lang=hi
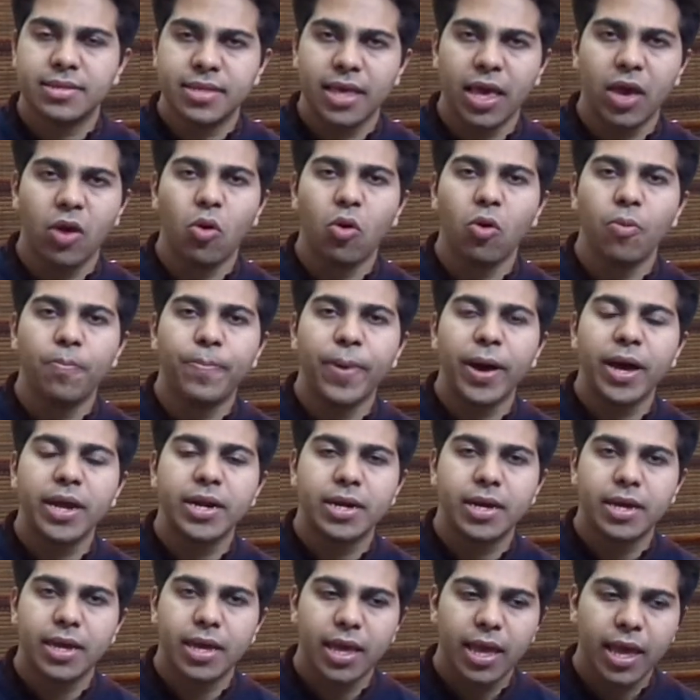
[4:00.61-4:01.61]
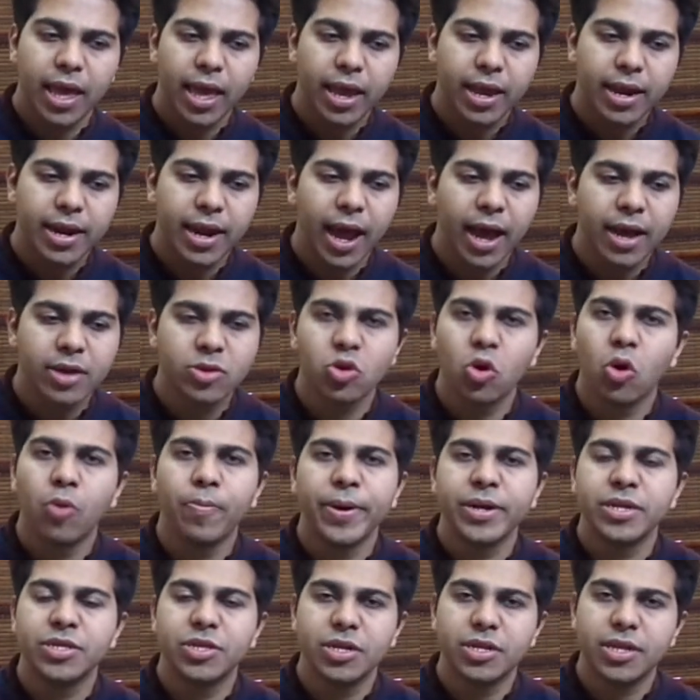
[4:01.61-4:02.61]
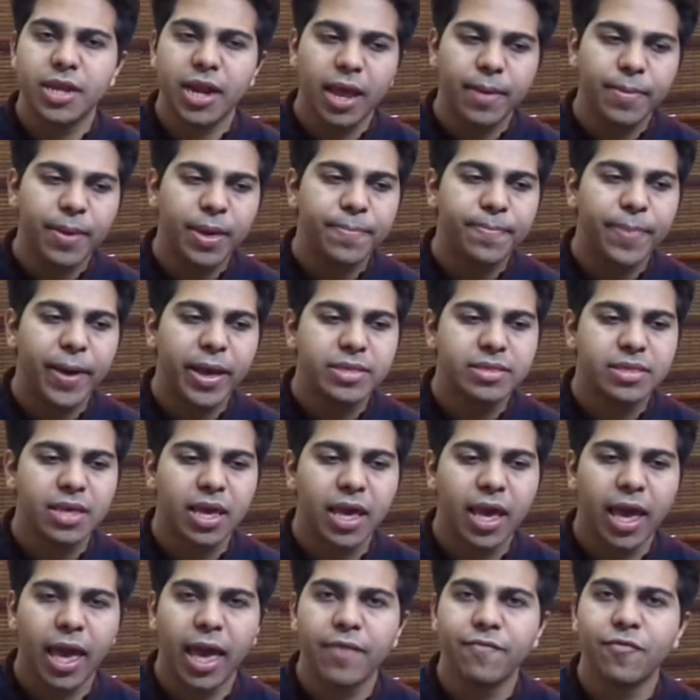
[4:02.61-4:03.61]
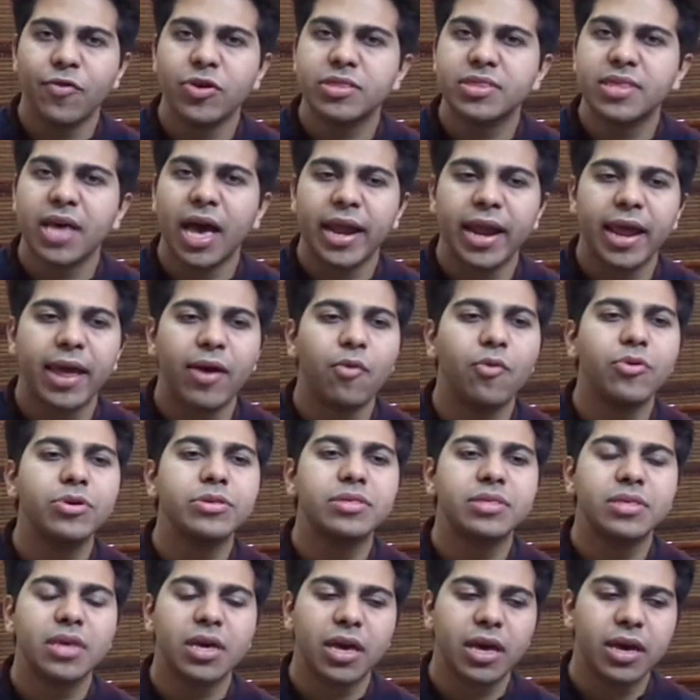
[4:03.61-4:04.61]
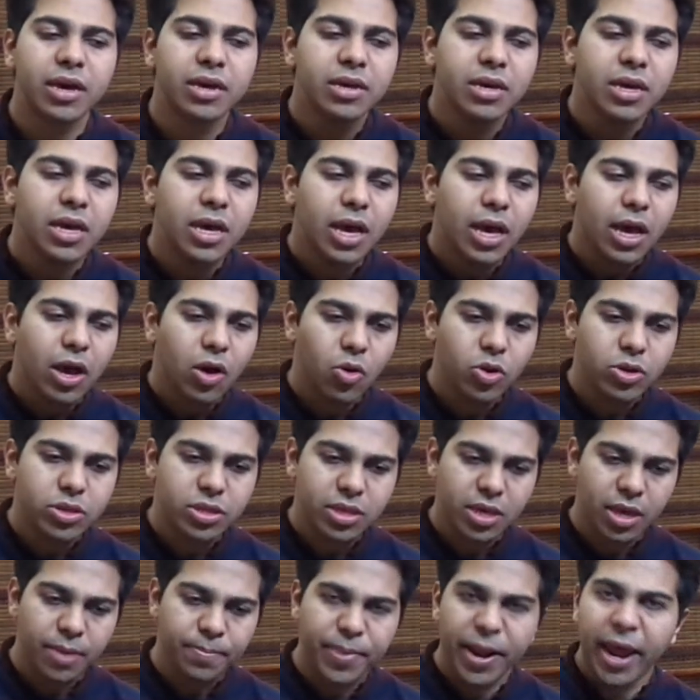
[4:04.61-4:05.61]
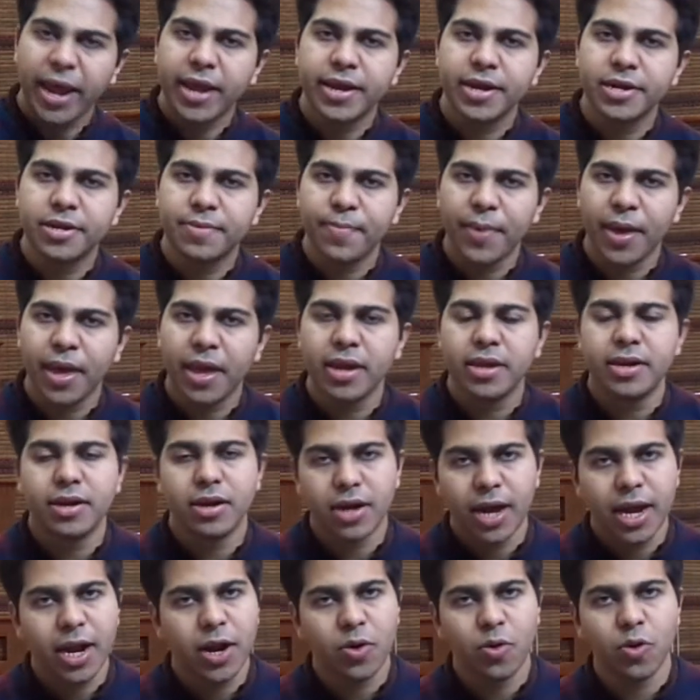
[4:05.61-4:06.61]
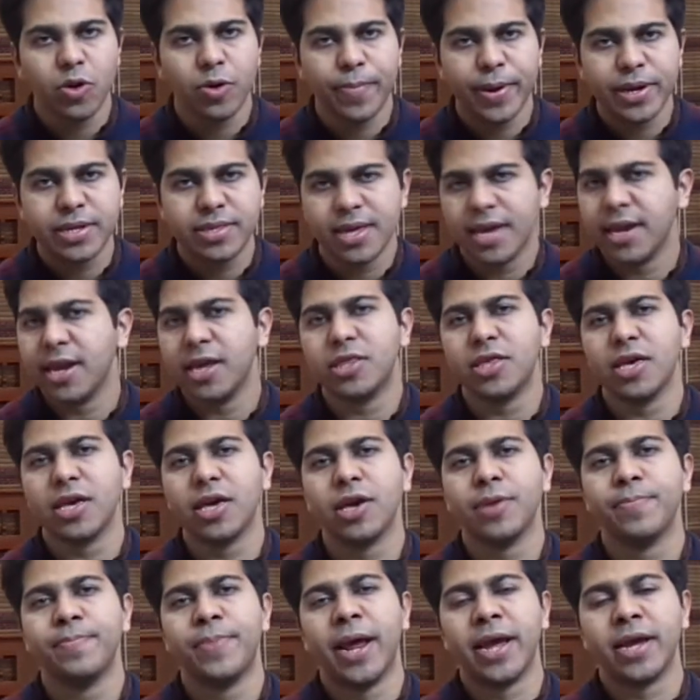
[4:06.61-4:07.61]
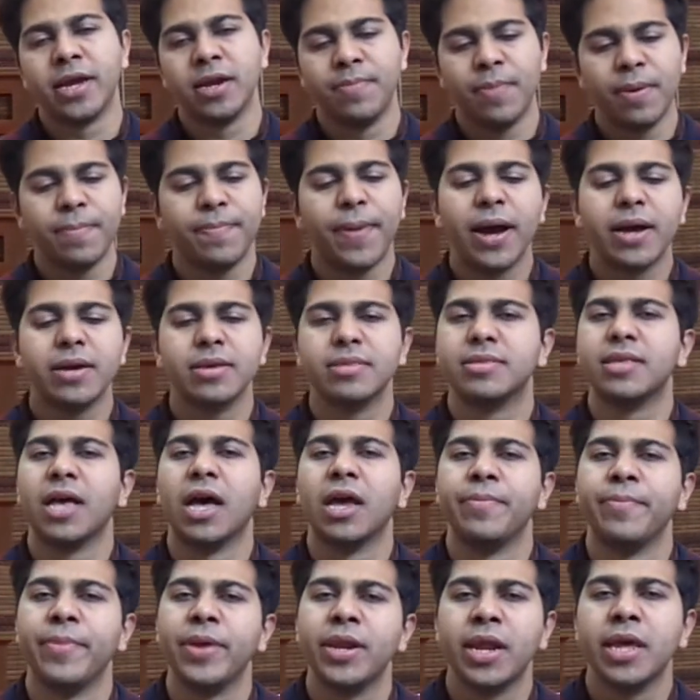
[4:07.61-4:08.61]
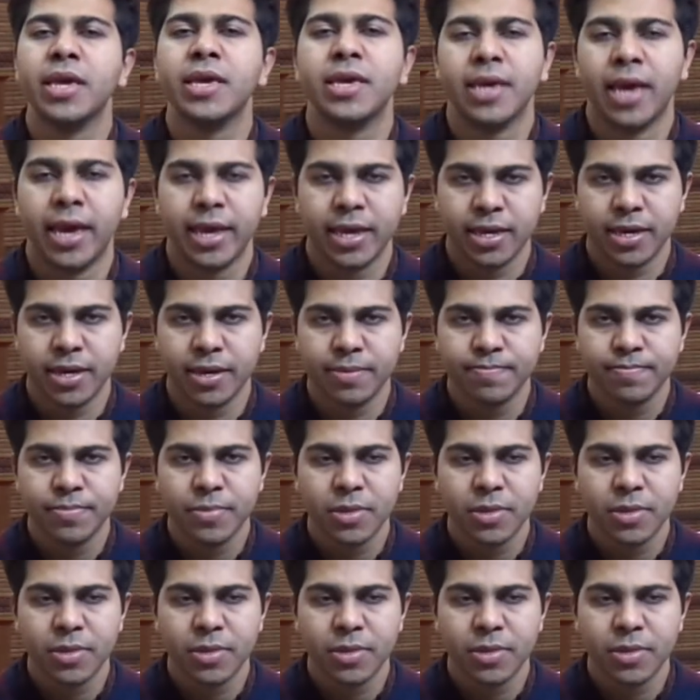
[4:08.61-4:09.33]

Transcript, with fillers: से ऊपर एक लाख से ऊपर जितने भी पैसे हैं वो सारे उस उस ब्रैकेट में गुरबत से नीचे की ब्रैकेट में पाकिस्तान में नहीं आएंगे